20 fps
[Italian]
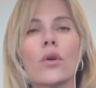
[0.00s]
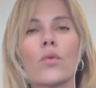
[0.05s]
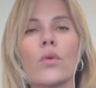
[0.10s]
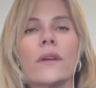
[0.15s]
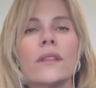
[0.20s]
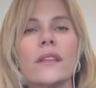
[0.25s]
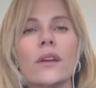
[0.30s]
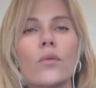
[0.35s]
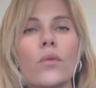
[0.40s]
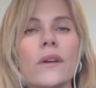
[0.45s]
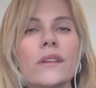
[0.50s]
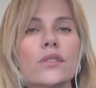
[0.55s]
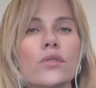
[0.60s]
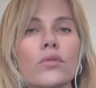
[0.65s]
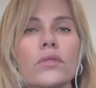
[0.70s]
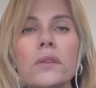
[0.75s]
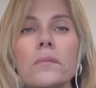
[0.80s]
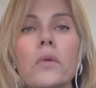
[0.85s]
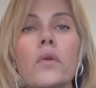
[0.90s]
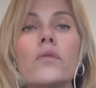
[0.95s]
Quindi
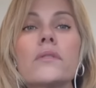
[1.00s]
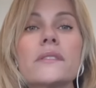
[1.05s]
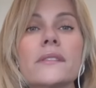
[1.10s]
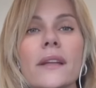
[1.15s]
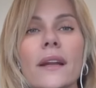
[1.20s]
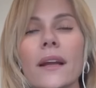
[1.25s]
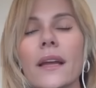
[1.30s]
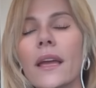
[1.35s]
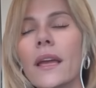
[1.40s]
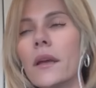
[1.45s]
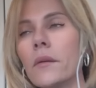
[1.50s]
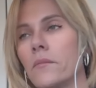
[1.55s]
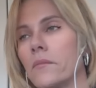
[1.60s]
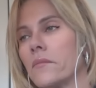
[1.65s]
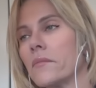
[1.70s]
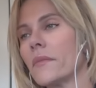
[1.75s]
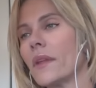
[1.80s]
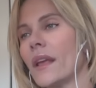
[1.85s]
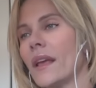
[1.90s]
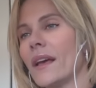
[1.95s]
questo dimostra che
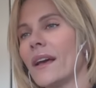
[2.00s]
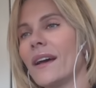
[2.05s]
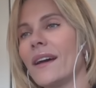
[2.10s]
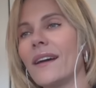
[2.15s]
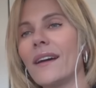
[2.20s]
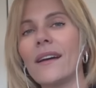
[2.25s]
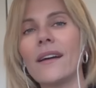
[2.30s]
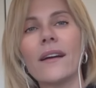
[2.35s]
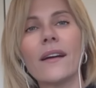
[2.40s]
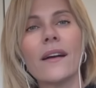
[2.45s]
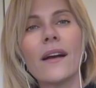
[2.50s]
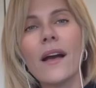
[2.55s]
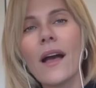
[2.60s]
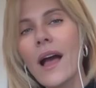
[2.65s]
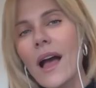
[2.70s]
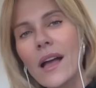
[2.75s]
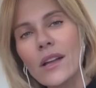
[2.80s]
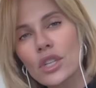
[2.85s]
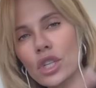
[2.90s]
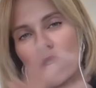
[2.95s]
eh,
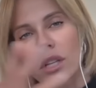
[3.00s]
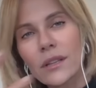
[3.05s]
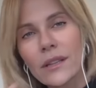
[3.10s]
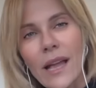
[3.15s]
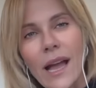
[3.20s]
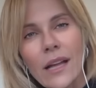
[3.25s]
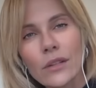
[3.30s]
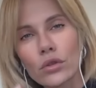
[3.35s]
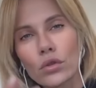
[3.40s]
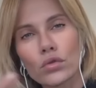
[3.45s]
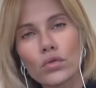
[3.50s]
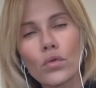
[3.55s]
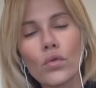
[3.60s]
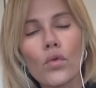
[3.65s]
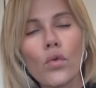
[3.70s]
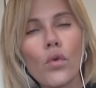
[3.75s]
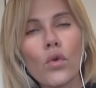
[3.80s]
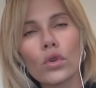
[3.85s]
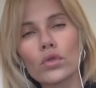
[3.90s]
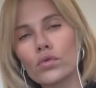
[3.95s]
ha accettato tu
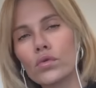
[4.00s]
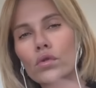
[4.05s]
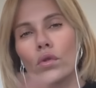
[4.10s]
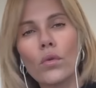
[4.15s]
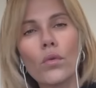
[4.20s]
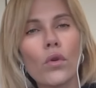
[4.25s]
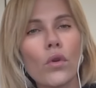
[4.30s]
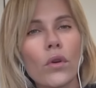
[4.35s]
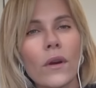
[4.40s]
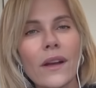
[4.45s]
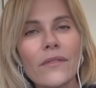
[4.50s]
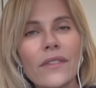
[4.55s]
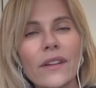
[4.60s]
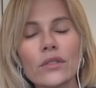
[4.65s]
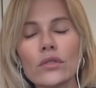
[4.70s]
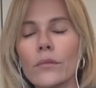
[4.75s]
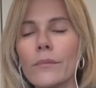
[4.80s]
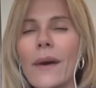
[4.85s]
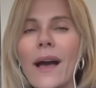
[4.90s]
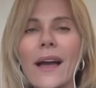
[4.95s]
cur tutto quello che ha
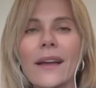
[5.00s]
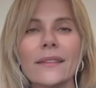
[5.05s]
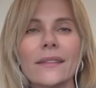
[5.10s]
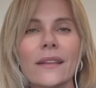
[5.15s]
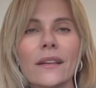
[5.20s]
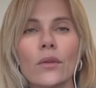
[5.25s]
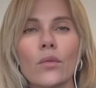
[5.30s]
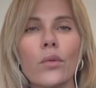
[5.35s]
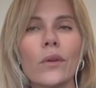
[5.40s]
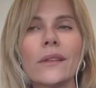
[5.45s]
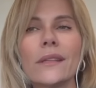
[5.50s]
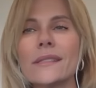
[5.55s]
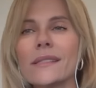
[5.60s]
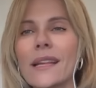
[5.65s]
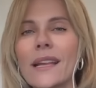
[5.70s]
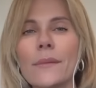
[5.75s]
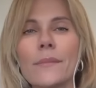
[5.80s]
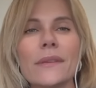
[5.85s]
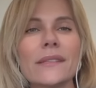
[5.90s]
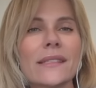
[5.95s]
fatto Biden, quindi
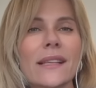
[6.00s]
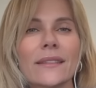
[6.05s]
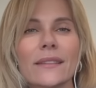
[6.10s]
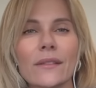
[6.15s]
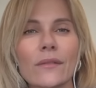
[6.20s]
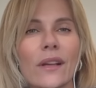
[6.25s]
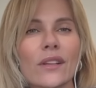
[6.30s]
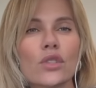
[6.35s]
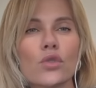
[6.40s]
sarebbe stata una